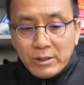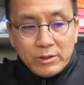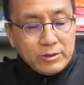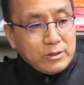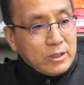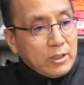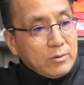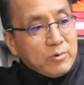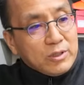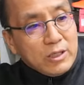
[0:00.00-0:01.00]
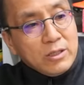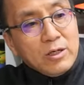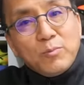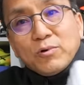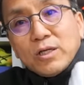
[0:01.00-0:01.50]
현재 뭐
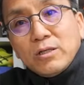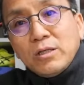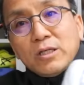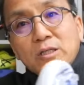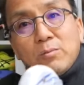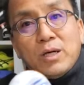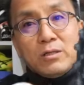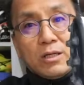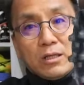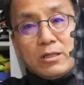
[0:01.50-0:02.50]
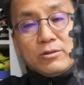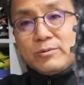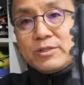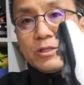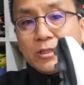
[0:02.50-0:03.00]
이것보다 이게 10만원 가까이 더
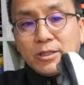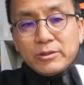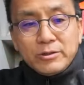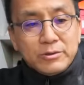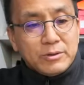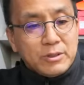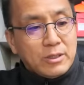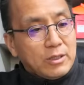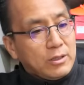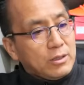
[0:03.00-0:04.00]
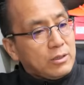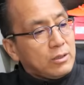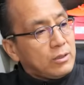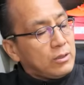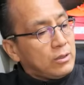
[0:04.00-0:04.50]
비싸잖아요 이게
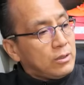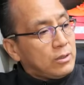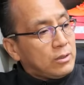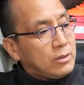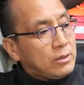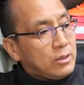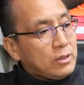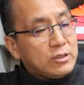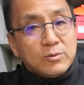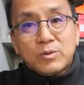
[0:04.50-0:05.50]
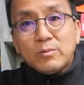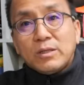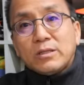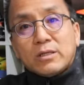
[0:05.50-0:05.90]
한 27만원